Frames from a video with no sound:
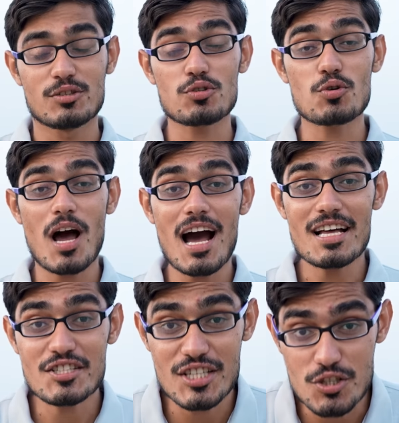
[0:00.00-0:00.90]
दोस्तों
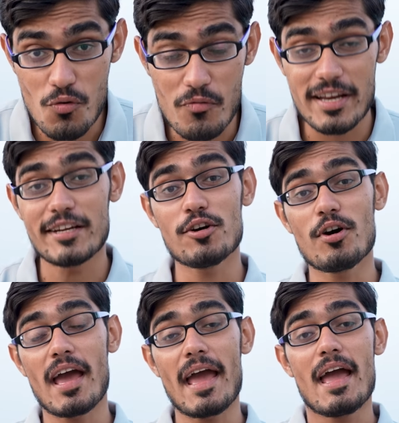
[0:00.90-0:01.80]
आज की जो वीडियो
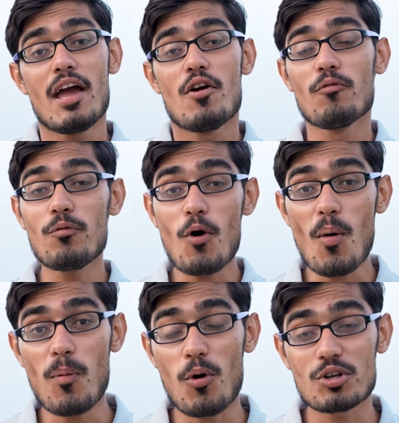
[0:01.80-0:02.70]
है वो
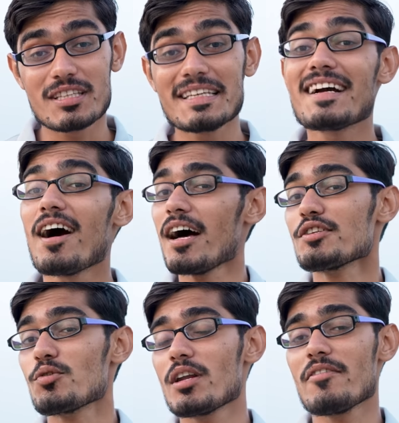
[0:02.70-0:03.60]
बहुत ही
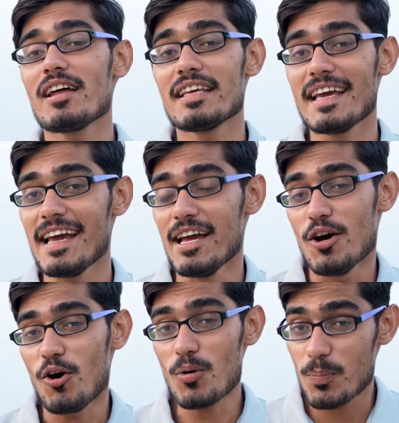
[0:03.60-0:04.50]
खास होने वाली है
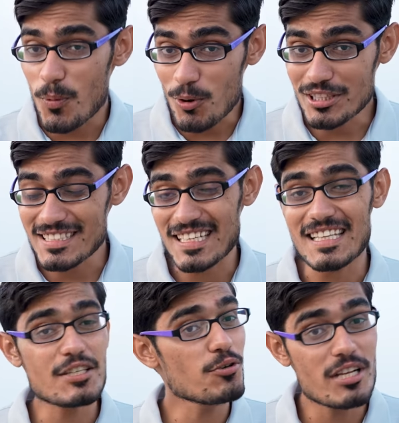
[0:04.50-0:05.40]
और बहुत ही
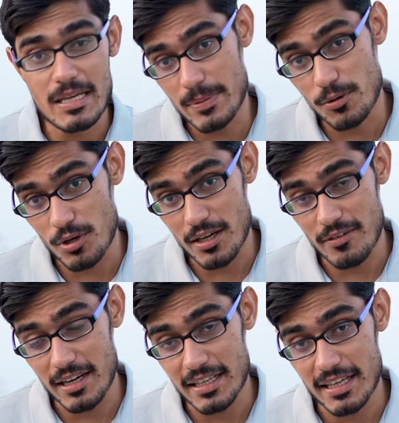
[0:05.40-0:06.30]
ज़्यादा यूनिक भी होने
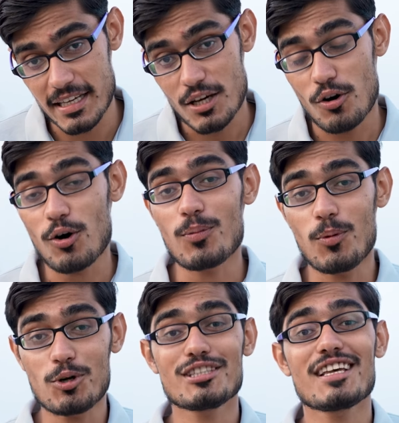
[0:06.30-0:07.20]
वाली है और
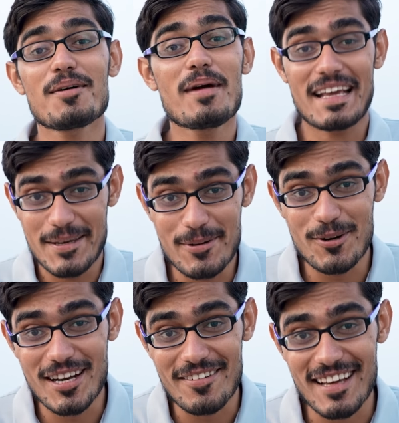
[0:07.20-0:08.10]
बहुत ज़्यादा महंगी भी
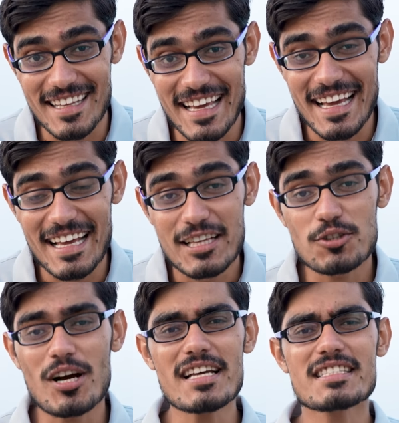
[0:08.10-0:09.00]
होने वाली है
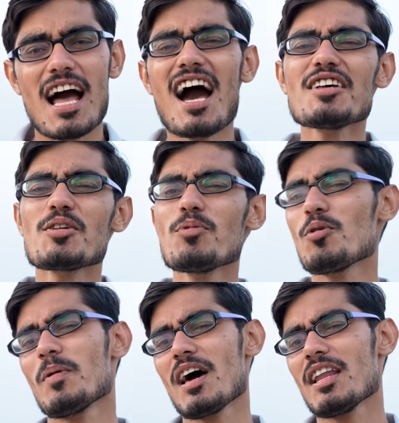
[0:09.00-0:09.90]
तो गाइज आज हम
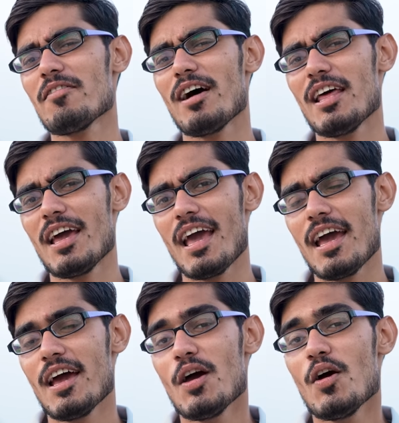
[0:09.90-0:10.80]
लोग बनाने वाले हैं